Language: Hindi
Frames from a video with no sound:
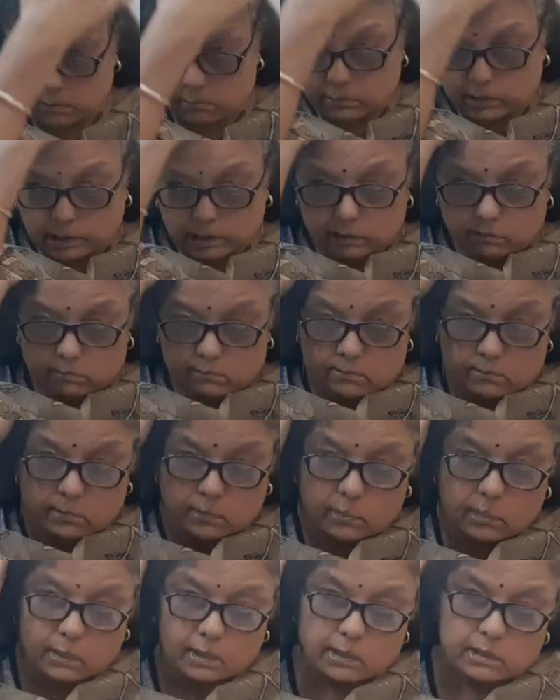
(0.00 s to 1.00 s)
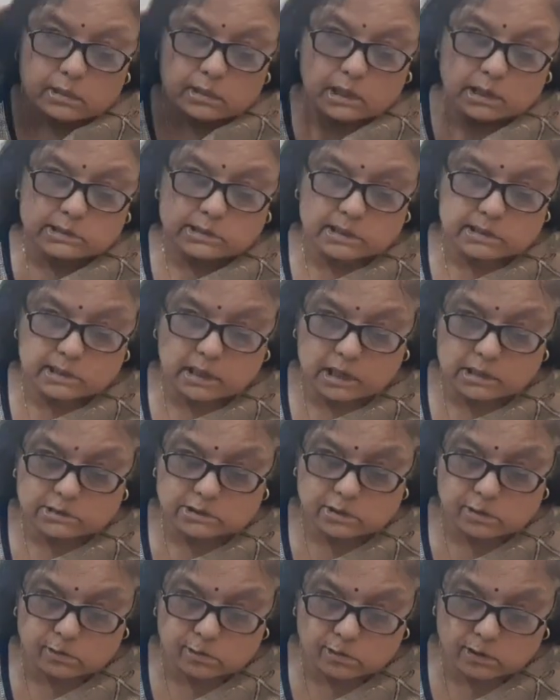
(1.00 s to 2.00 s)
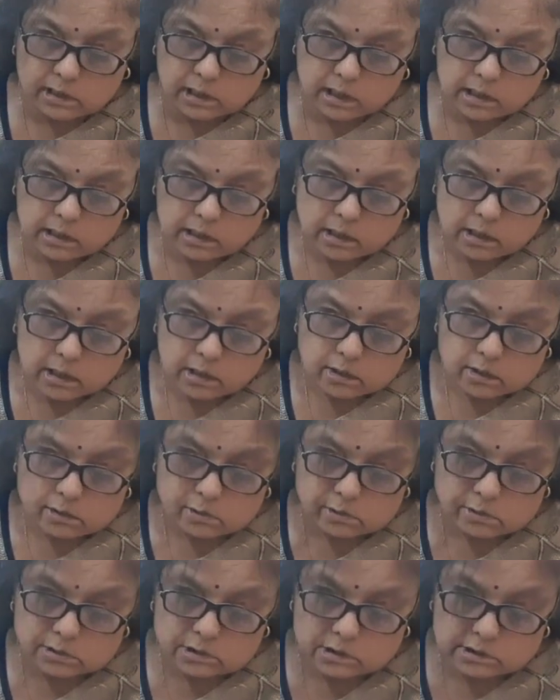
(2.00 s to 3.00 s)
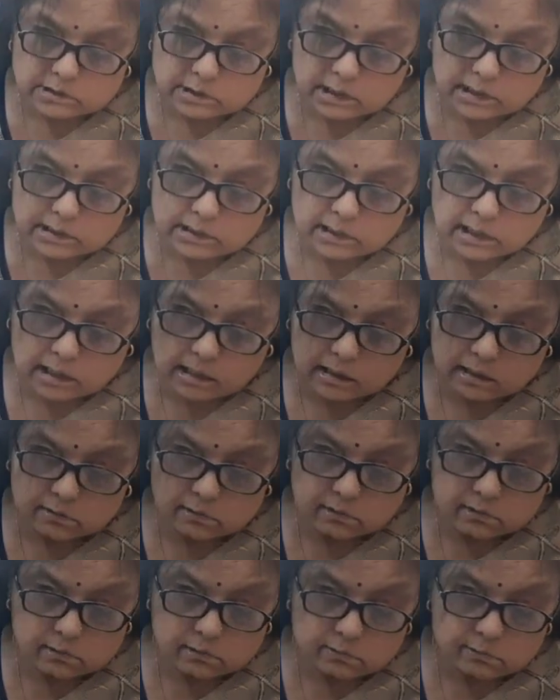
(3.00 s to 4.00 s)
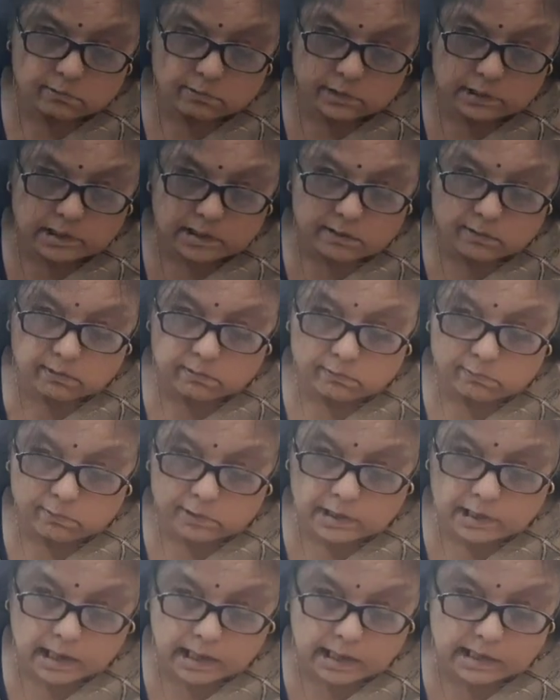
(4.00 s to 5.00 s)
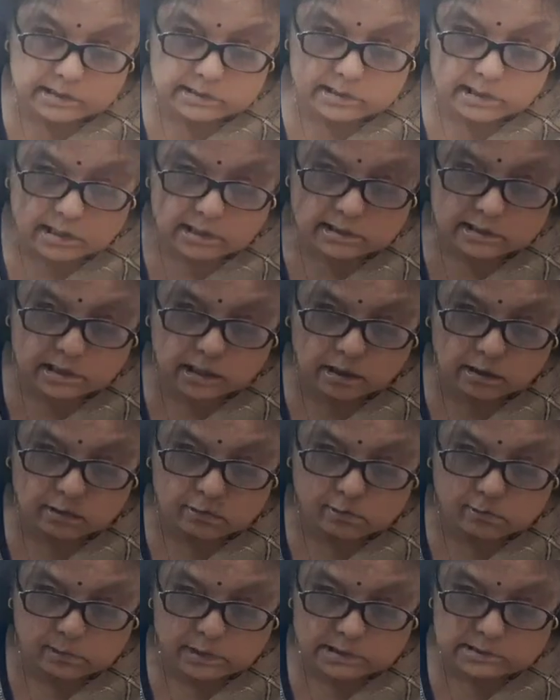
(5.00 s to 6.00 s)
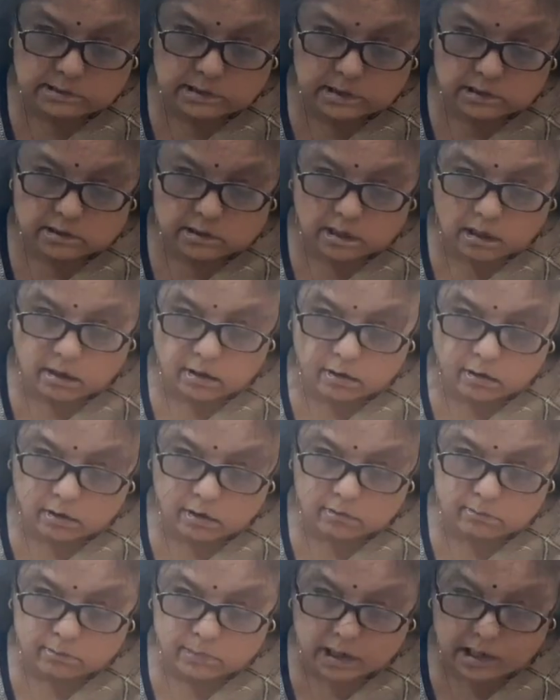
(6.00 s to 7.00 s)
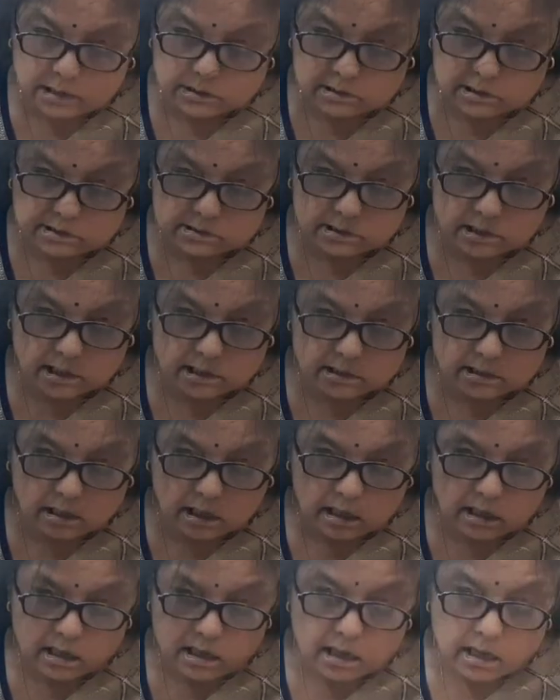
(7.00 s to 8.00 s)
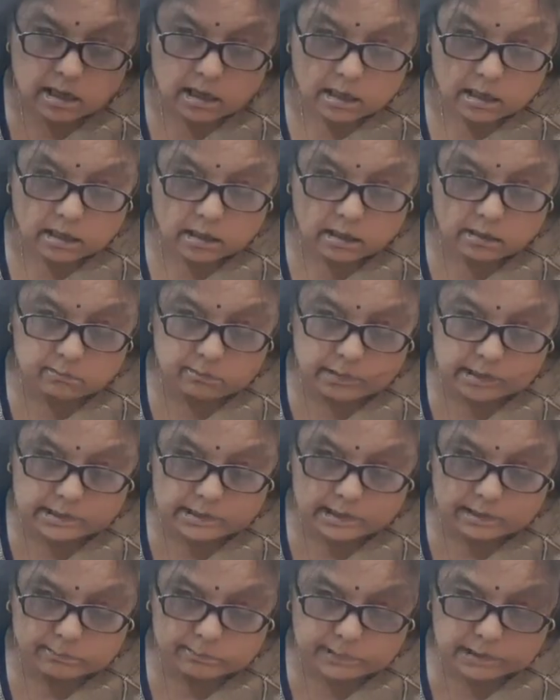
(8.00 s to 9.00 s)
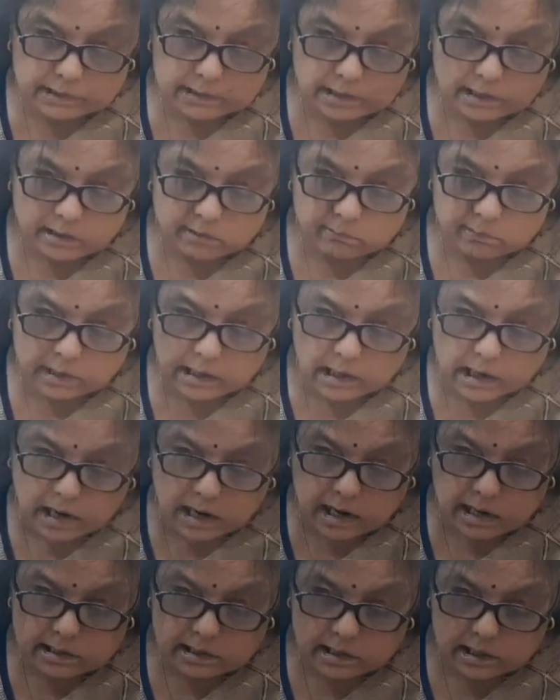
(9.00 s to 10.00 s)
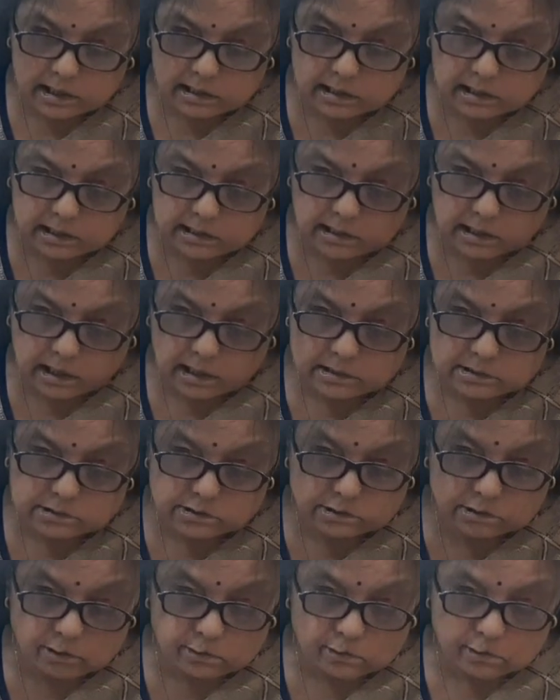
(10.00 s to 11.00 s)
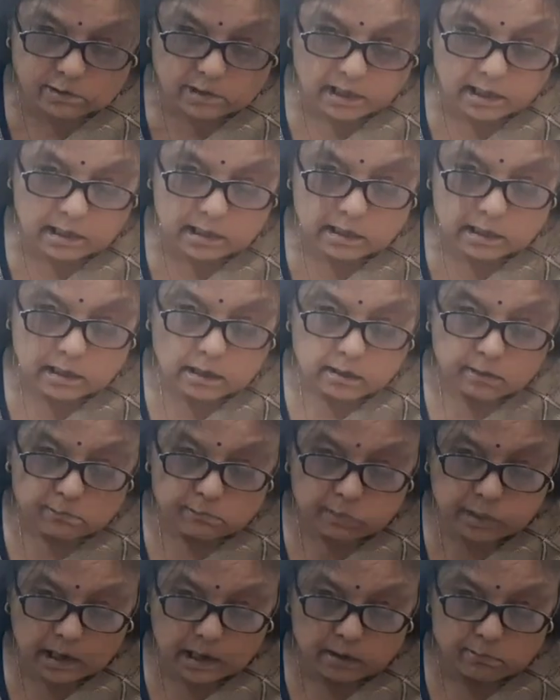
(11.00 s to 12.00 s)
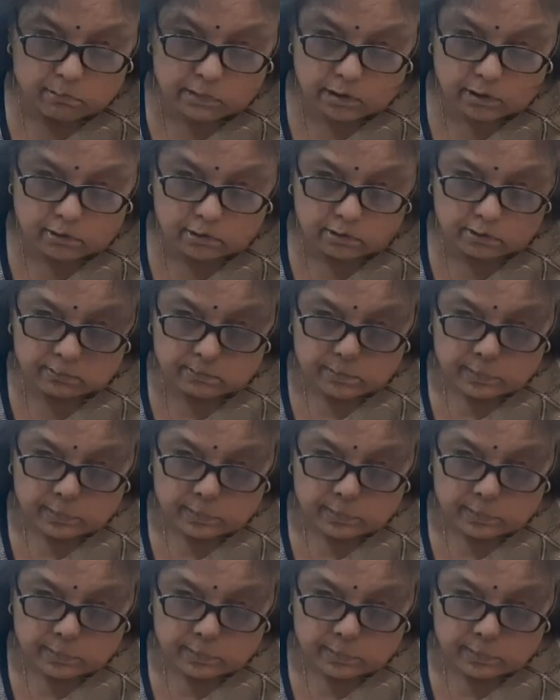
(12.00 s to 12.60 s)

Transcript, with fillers: में दस हजार श्लोक हैं रुद्र संहिता विनायक संहिता उमा संहिता और मातृ संहिता इनमें से प्रत्येक में आठ आठ हजार श्लोक हैं ब्राह्मणों